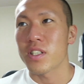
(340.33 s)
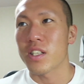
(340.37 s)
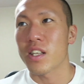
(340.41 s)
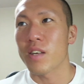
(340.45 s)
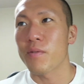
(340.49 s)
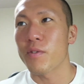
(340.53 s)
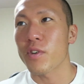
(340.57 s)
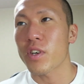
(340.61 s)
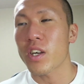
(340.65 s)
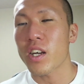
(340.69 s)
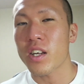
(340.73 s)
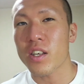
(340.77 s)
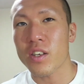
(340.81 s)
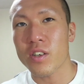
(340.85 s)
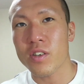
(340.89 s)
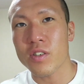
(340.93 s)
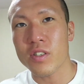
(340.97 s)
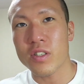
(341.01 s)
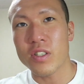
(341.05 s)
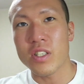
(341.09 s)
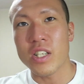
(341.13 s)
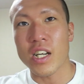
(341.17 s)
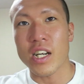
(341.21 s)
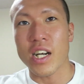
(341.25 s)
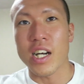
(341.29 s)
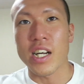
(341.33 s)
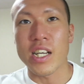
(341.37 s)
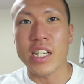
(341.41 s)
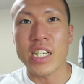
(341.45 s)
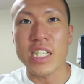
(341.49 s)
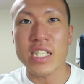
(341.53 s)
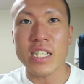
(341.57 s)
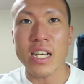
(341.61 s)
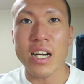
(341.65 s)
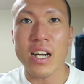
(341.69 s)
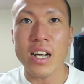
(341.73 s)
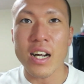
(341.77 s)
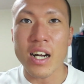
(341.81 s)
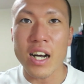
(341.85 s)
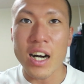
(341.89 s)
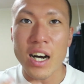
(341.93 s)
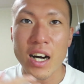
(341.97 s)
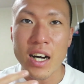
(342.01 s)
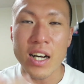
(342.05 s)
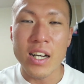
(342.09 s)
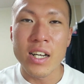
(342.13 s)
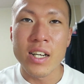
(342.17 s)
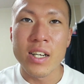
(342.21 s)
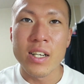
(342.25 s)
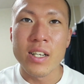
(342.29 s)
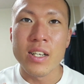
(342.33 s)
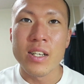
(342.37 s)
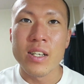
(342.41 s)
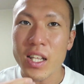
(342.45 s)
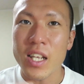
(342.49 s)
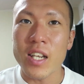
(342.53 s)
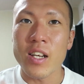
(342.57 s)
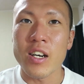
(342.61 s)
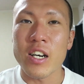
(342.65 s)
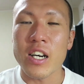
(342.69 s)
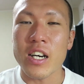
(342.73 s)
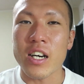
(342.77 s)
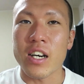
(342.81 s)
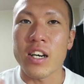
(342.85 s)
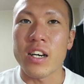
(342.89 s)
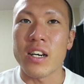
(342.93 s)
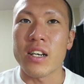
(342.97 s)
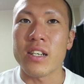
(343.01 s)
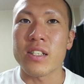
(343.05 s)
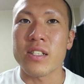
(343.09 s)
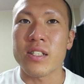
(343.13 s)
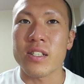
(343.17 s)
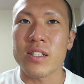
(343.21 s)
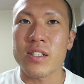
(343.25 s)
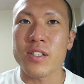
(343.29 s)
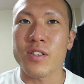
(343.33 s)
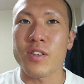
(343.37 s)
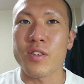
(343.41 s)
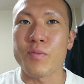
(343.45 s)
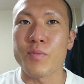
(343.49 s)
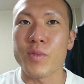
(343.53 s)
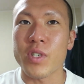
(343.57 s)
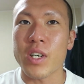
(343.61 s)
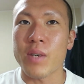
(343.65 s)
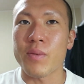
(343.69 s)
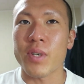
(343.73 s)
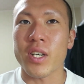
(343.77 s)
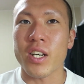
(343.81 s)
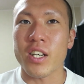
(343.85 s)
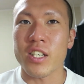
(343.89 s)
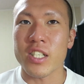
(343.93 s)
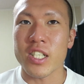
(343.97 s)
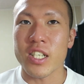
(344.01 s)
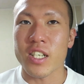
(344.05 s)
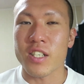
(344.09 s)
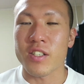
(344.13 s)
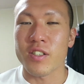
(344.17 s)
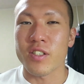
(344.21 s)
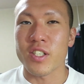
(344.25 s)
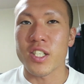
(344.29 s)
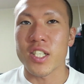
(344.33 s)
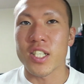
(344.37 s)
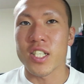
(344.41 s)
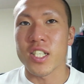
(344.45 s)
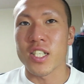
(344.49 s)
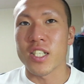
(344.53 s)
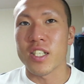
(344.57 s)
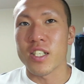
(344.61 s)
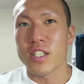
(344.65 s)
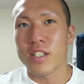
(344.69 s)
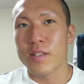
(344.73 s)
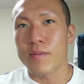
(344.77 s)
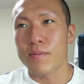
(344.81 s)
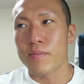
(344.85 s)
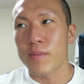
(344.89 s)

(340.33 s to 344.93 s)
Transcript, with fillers: でも結局なんか胃酸がで、なんかすごいムカムカしてくるし、